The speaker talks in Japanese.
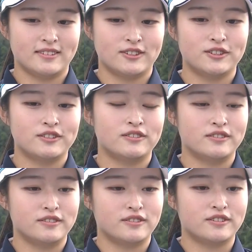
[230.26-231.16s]

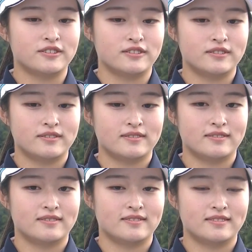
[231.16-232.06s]
ゴルフの
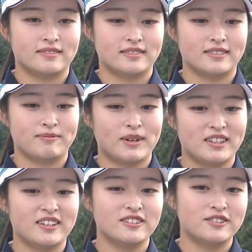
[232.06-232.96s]

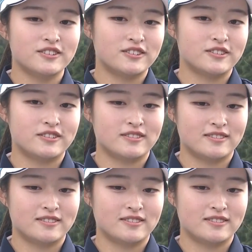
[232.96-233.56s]
パッティングの